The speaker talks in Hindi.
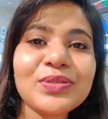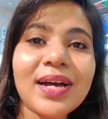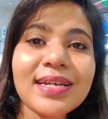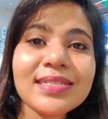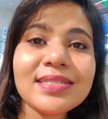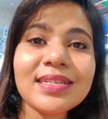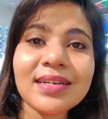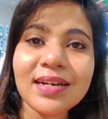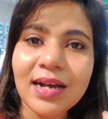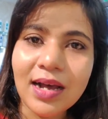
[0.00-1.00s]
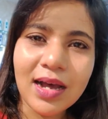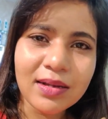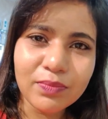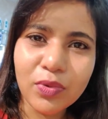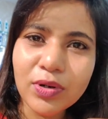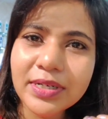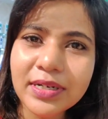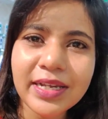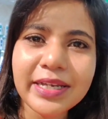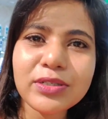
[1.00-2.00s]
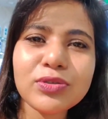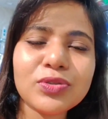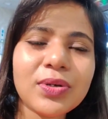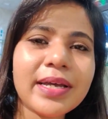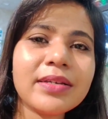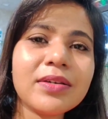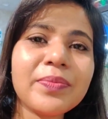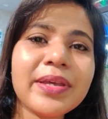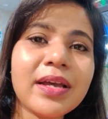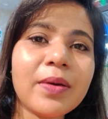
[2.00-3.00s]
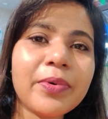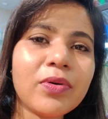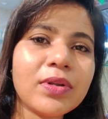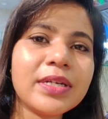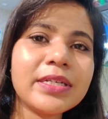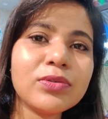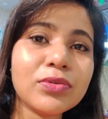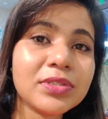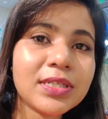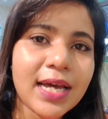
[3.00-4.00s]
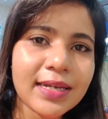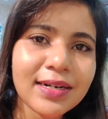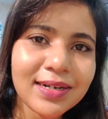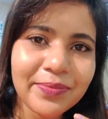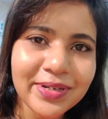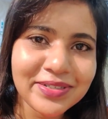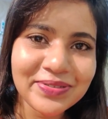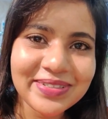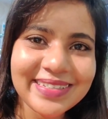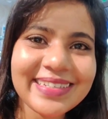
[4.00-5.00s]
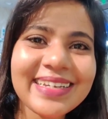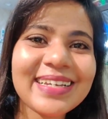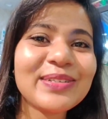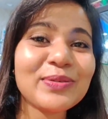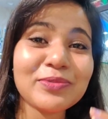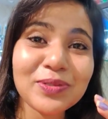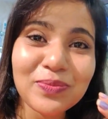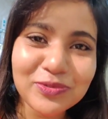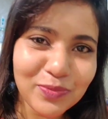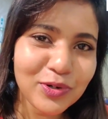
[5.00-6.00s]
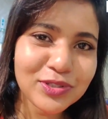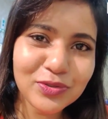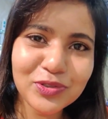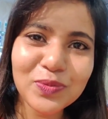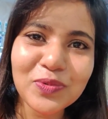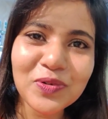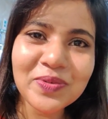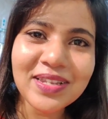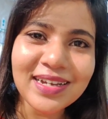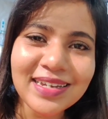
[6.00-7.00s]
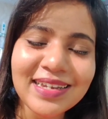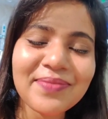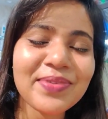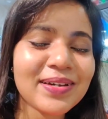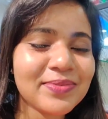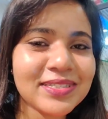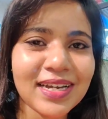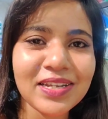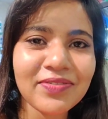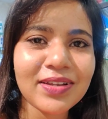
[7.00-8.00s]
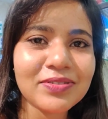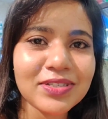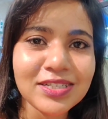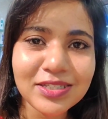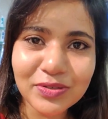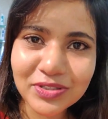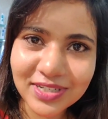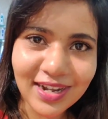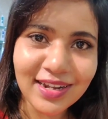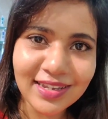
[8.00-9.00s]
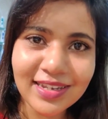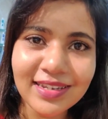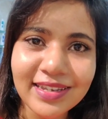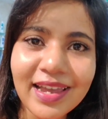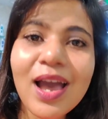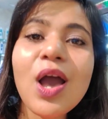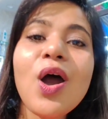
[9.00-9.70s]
तो गाइज़ बहुत लेट हो चुका है क्योंकि मैं यहाँ पे ऑलरेडी दो से ढाई घंटा बैठी हुई थी तो मुझे बहुत ज़ोर से भूख भी लग रही है मैं अभी जाने वाली हूँ जल्दी से कुछ खाने के लिए